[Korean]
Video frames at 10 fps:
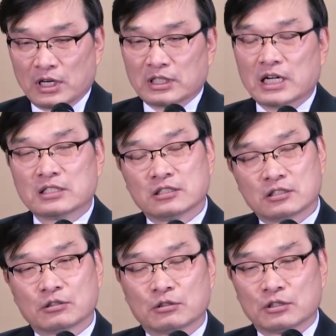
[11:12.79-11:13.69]
내
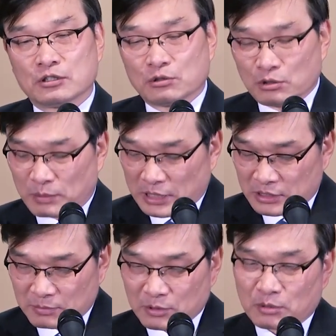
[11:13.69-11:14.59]
스스로를 또
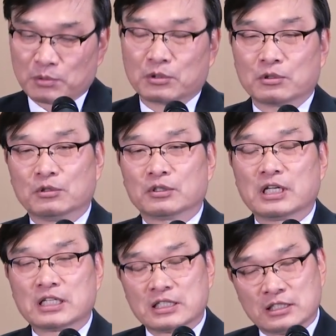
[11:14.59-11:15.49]
말씀도 보고
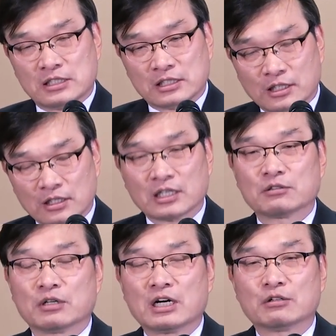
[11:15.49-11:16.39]
내 자신을
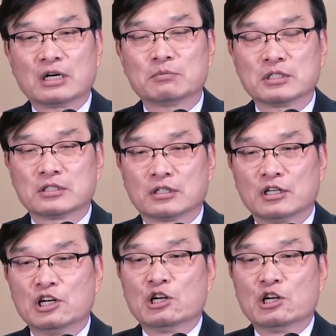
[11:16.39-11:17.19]
경계도 하고 하면서